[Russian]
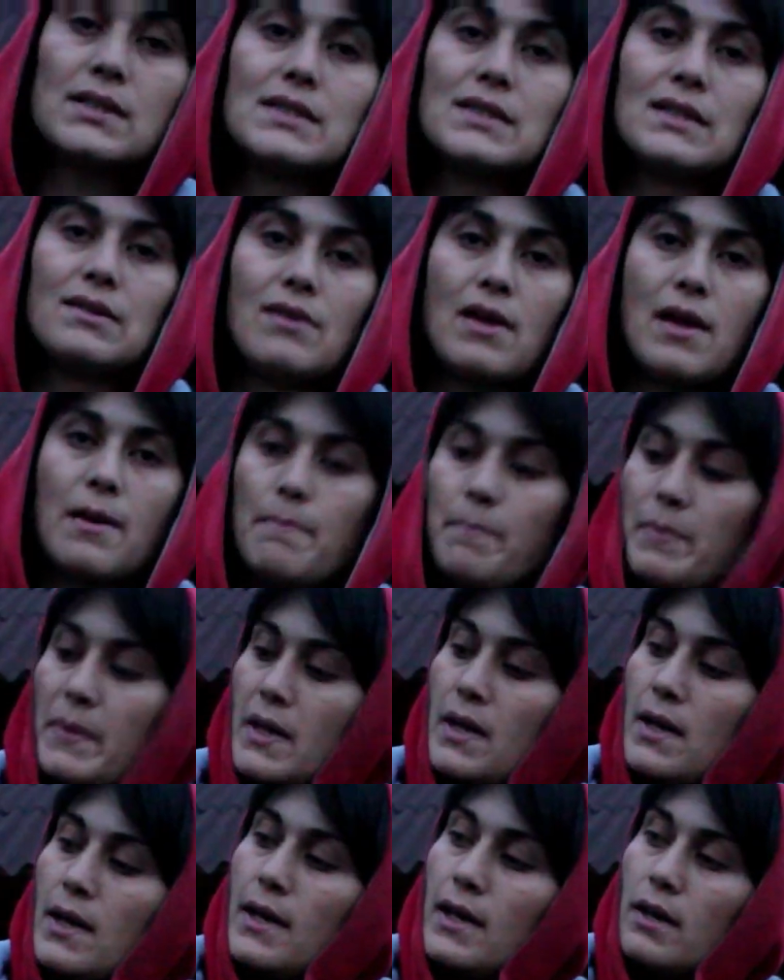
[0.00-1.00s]
оставляем.
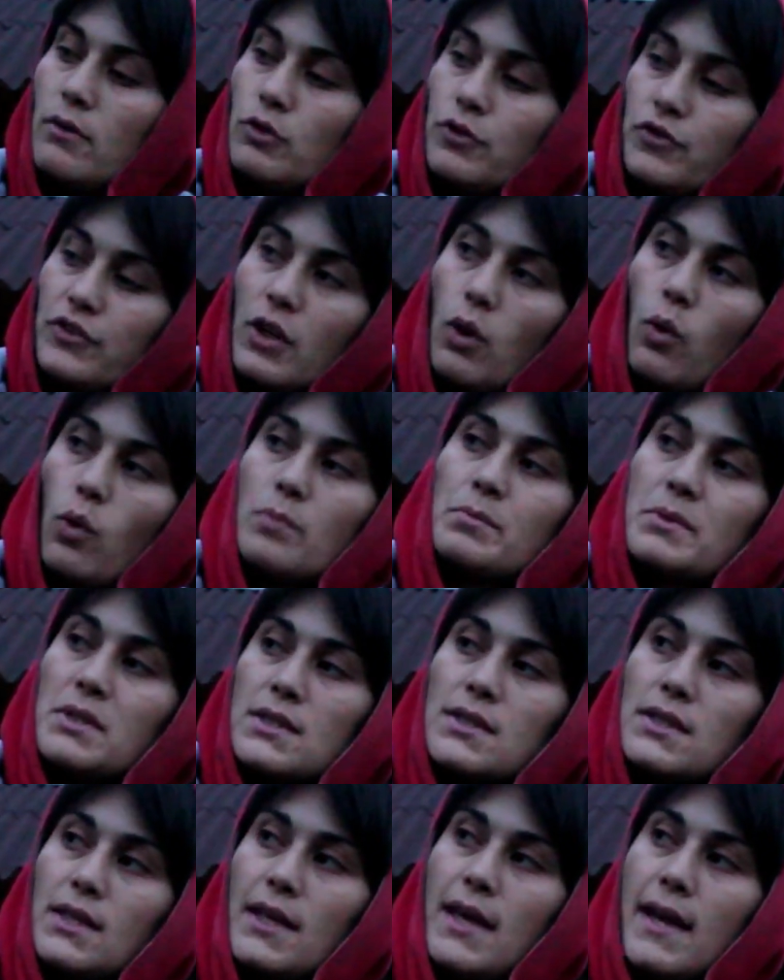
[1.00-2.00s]
И вот в таком
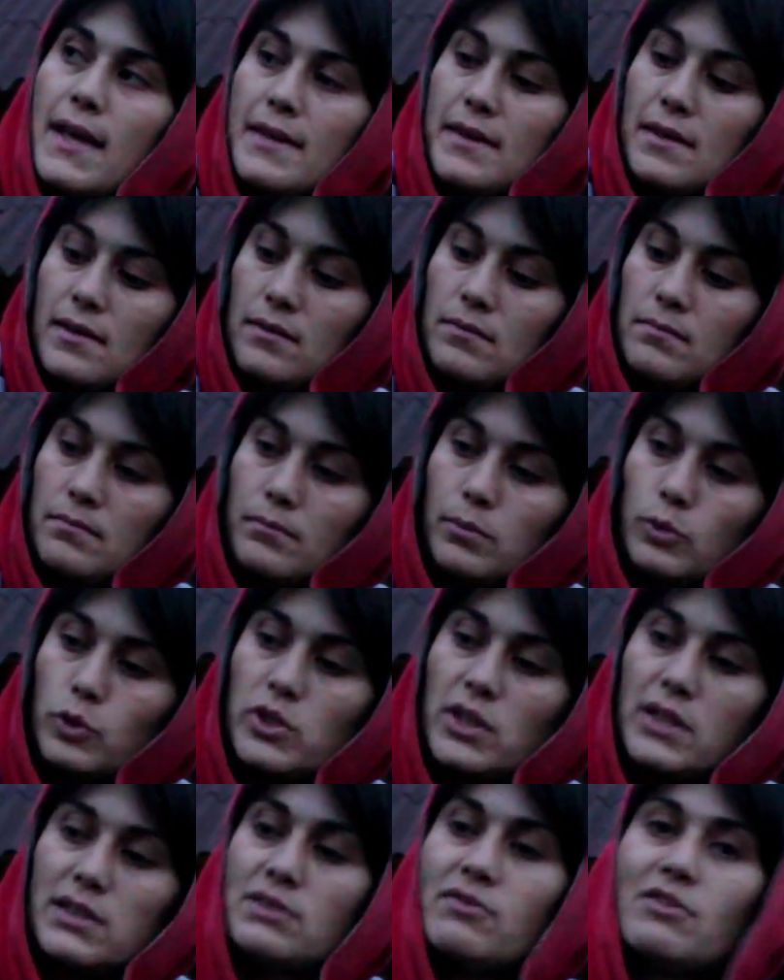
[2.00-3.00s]
состоянии,
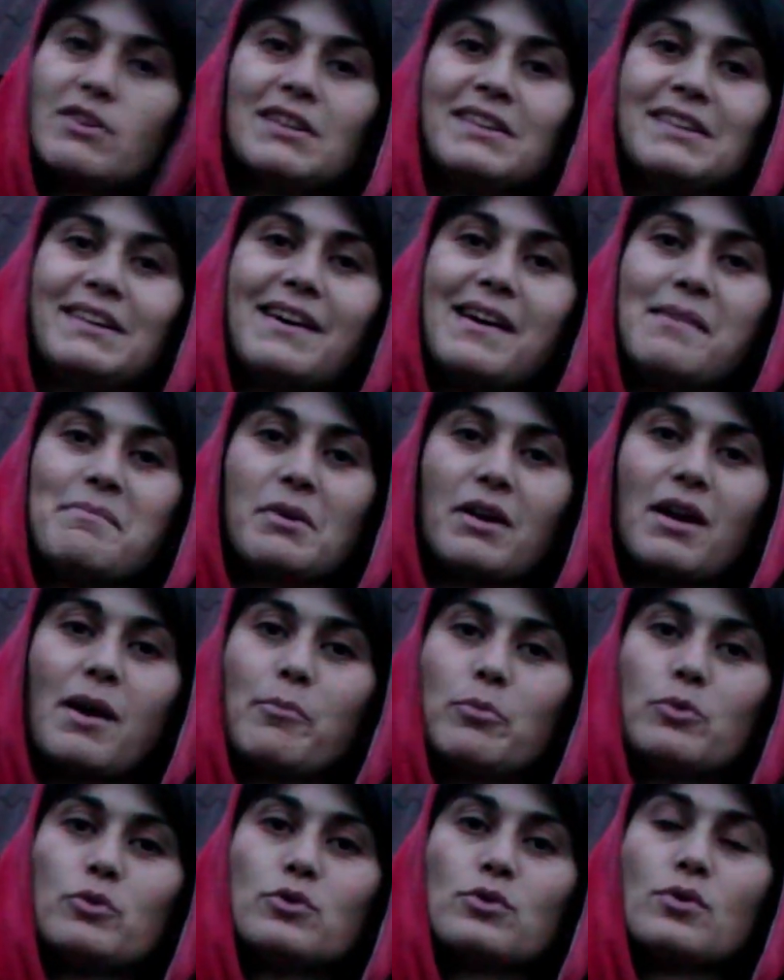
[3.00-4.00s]
получается, вверх ногами
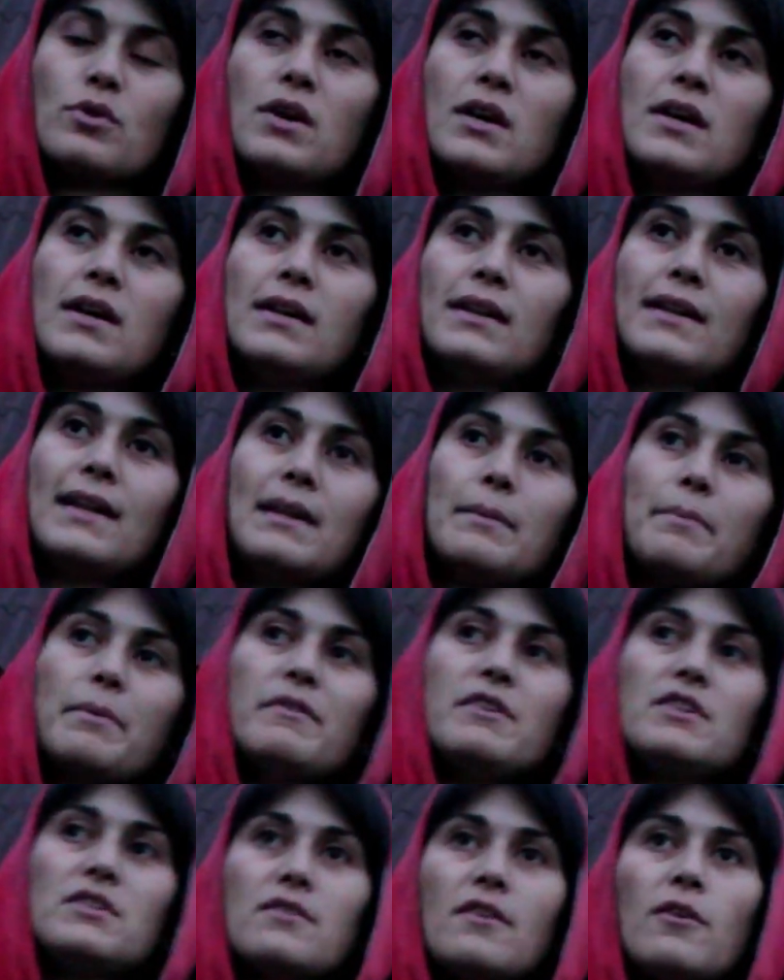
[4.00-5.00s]
капусту надо
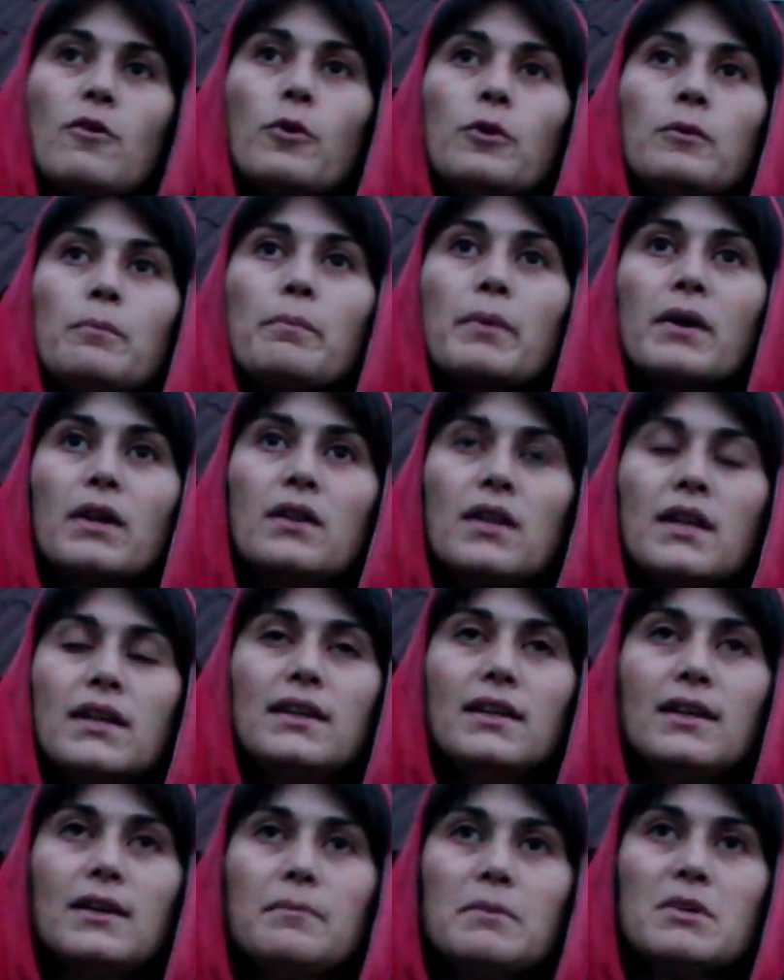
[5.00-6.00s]
повесить в какое-нибудь
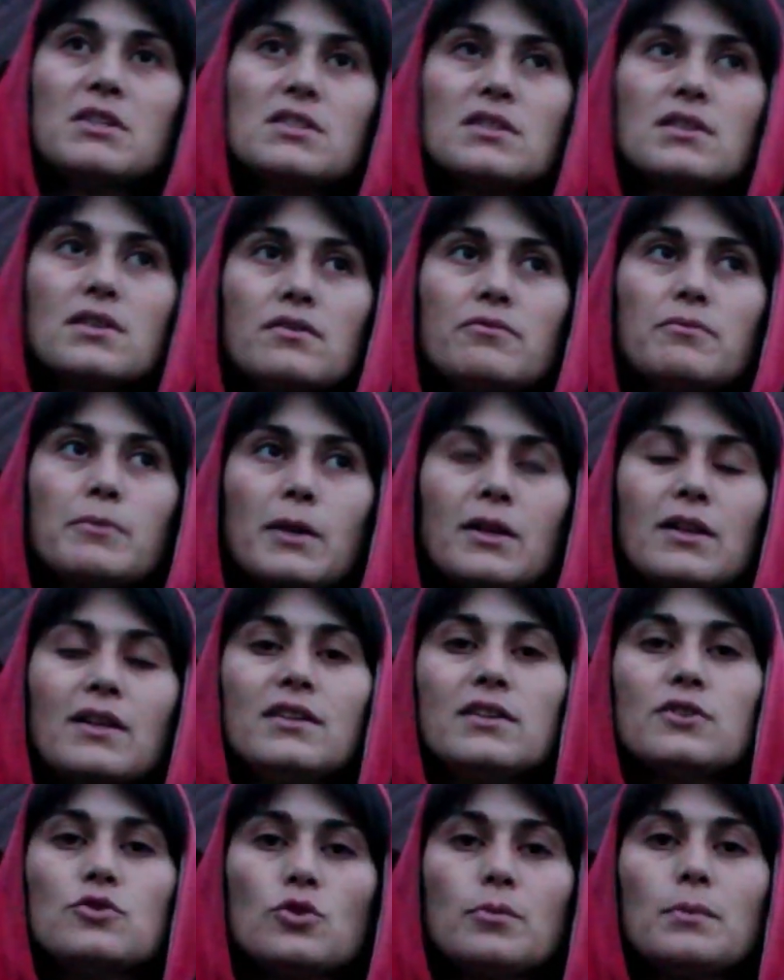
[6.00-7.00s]
прохладное место,
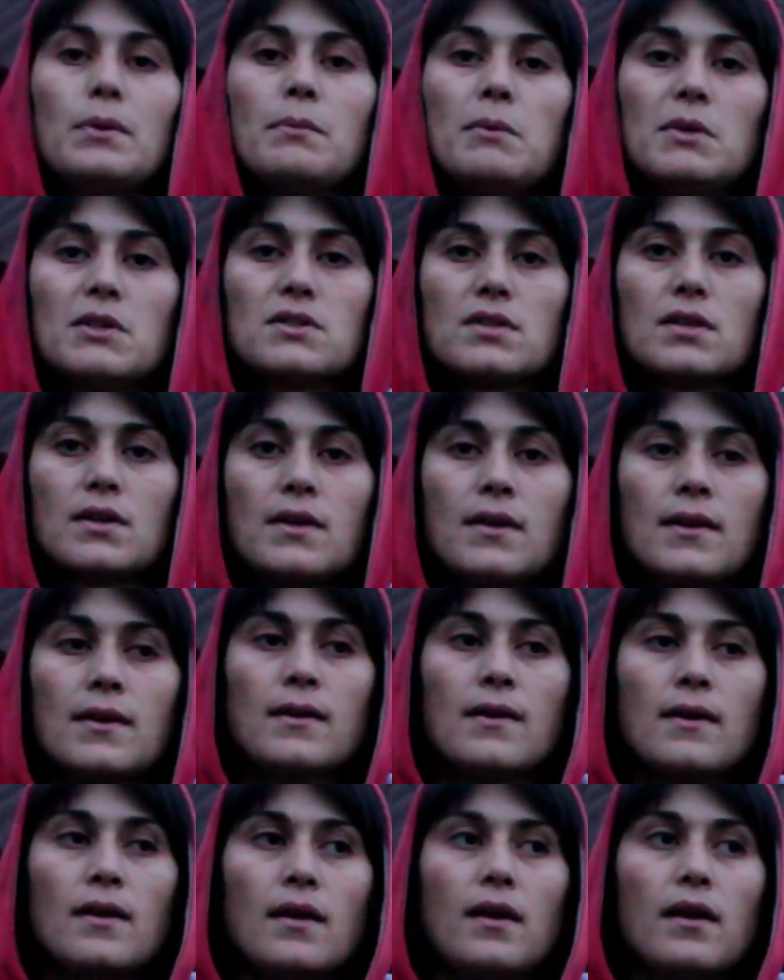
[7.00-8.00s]
прохладное темное место.
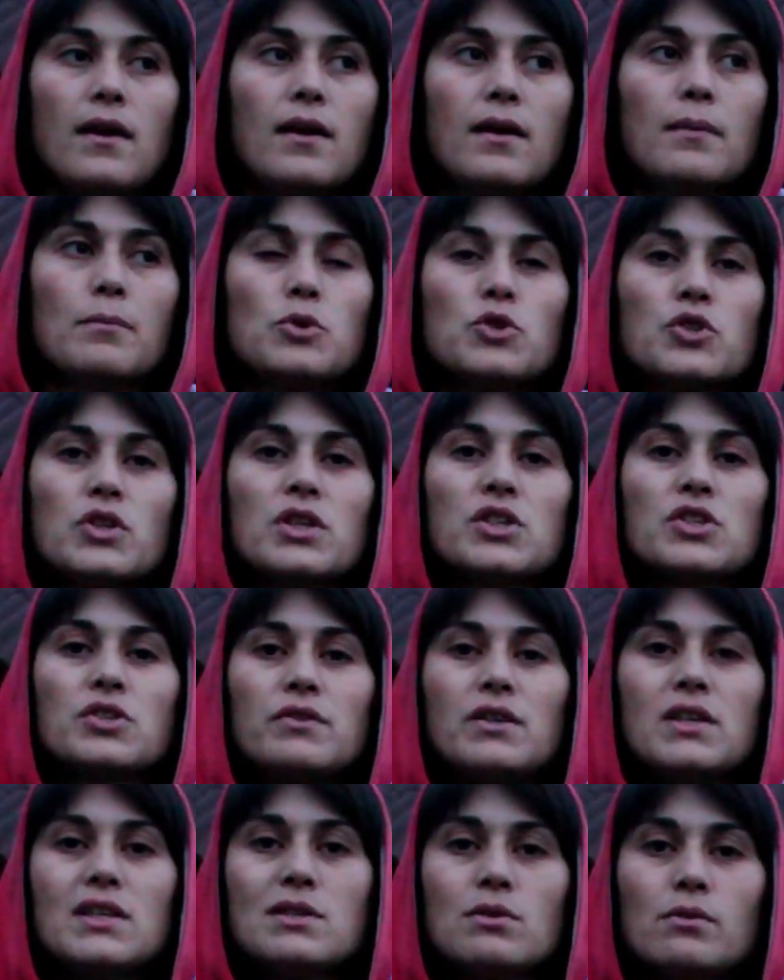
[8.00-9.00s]
А можно даже,
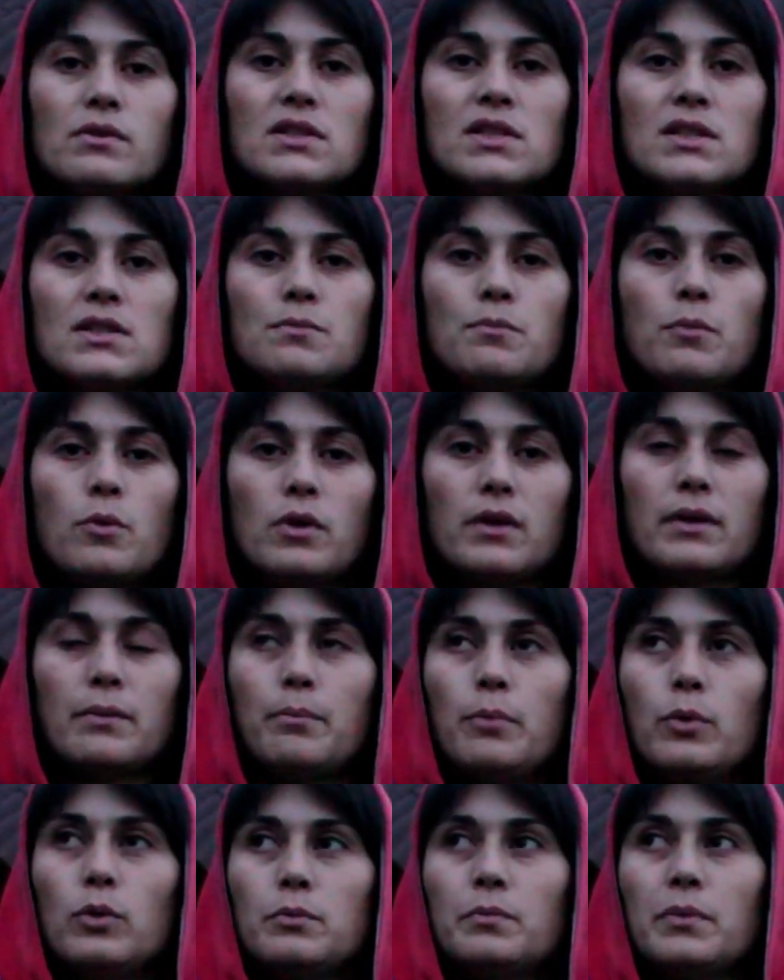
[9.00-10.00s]
если у вас есть погреб,
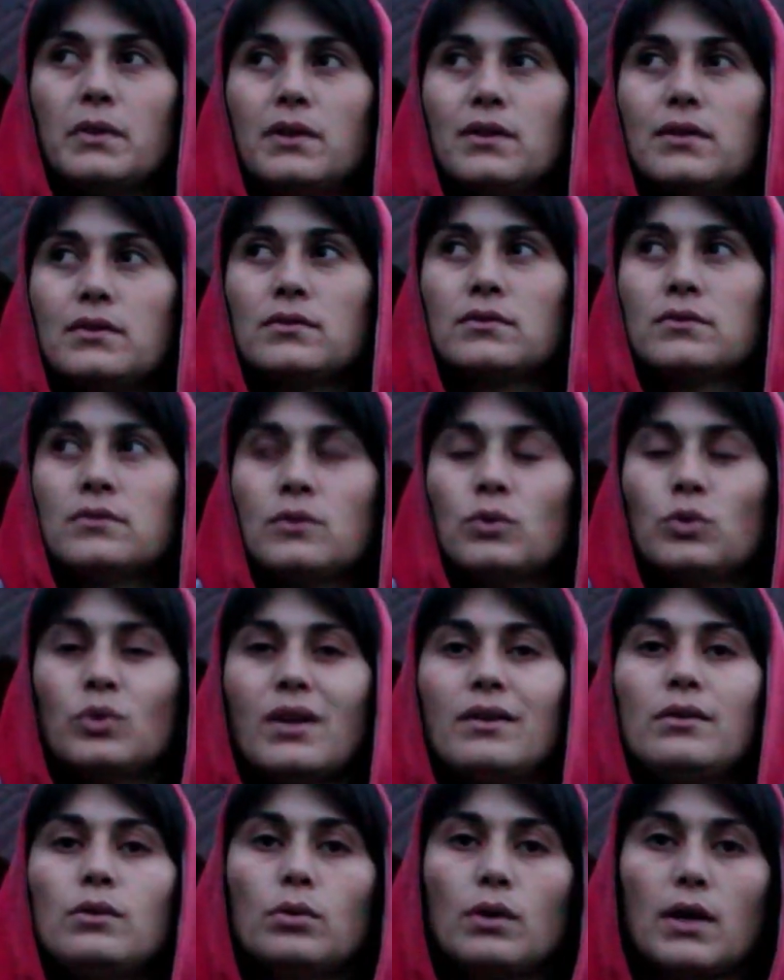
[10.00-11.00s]
под полом
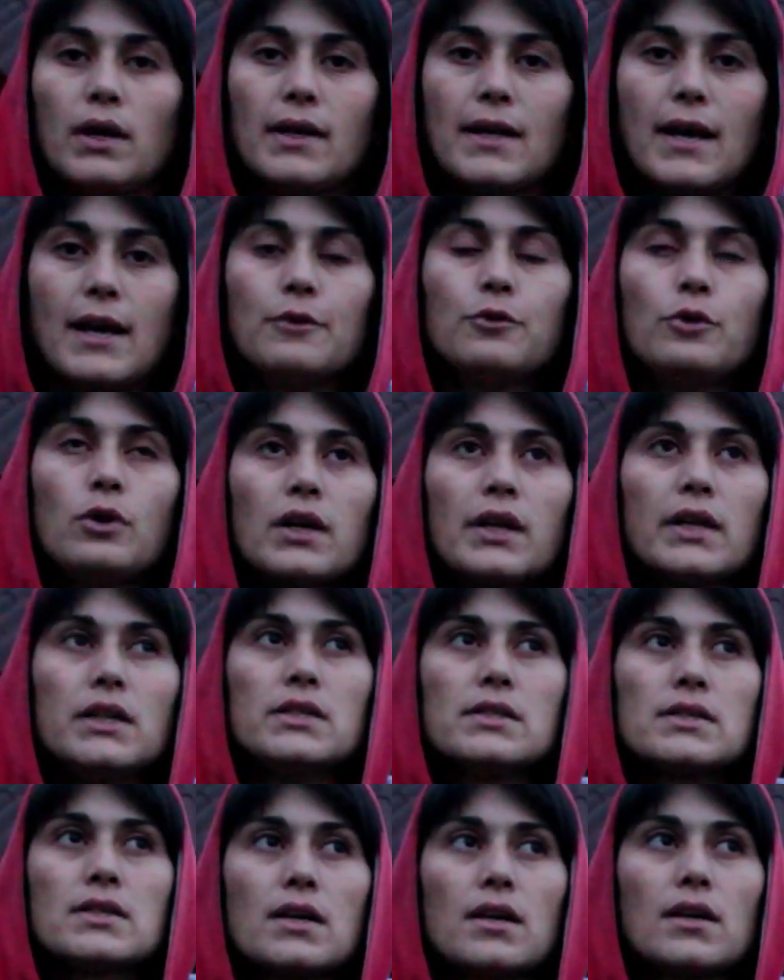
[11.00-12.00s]
куда-нибудь туда, и оно
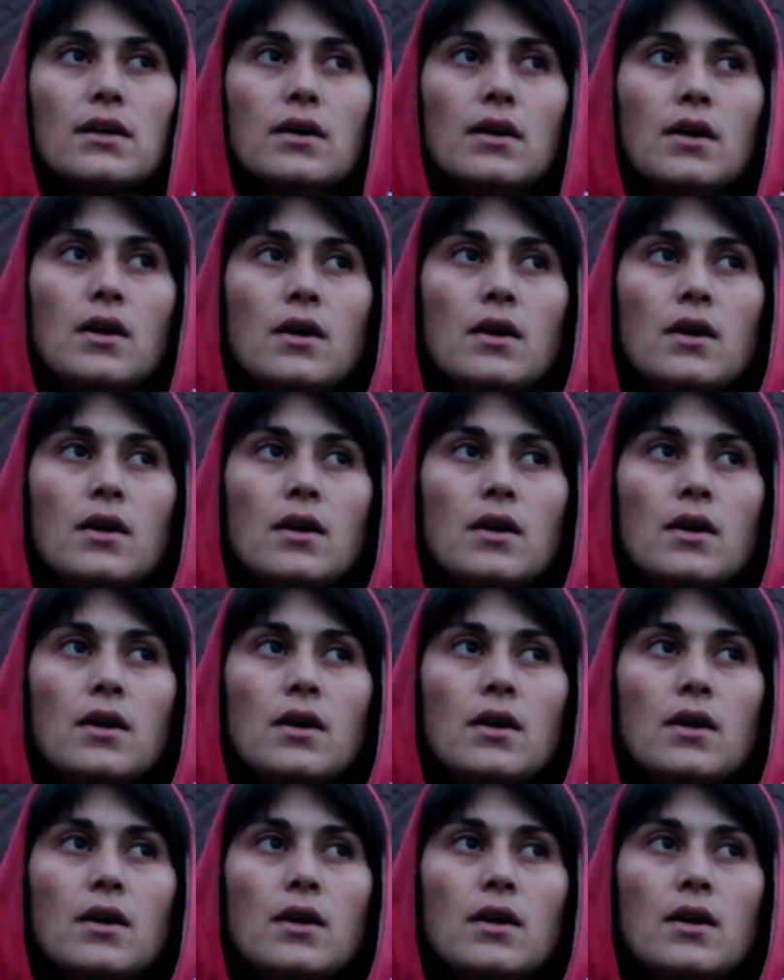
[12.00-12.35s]
хранится,